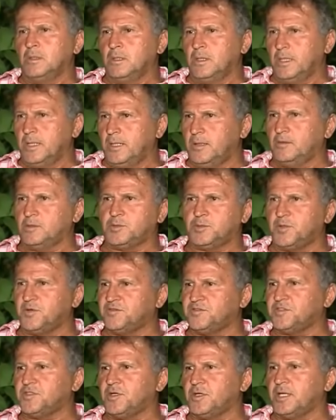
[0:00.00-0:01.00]
com é, os
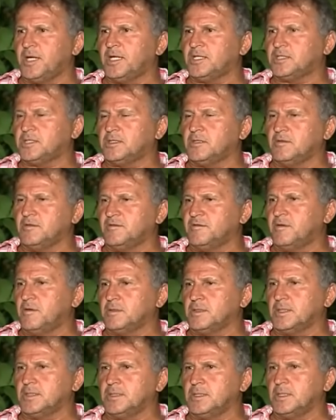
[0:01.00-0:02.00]
profissionais que estão em
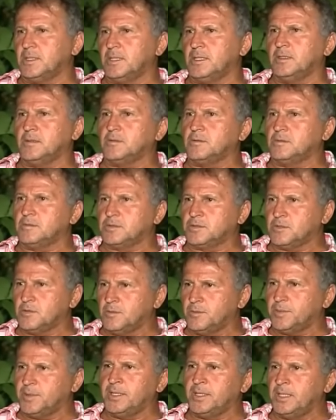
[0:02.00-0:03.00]
volta dele, com os
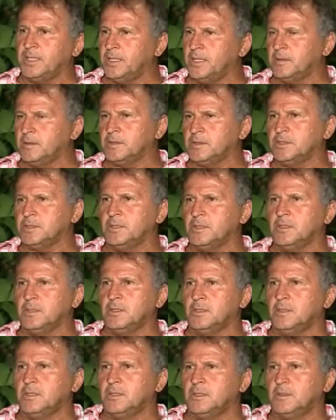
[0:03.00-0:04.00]
companheiros,
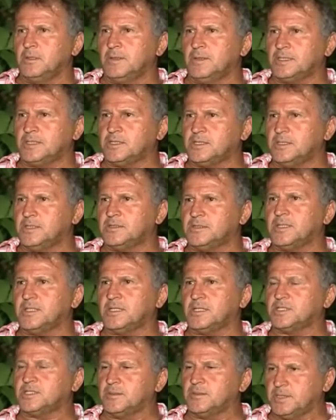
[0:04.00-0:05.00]
eu acho que
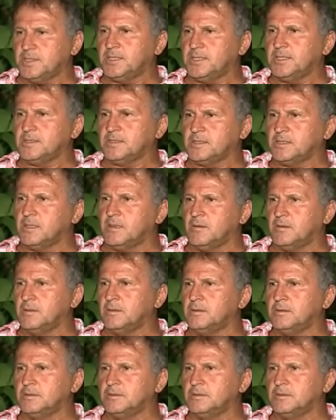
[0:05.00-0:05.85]
isso é que chama atenção.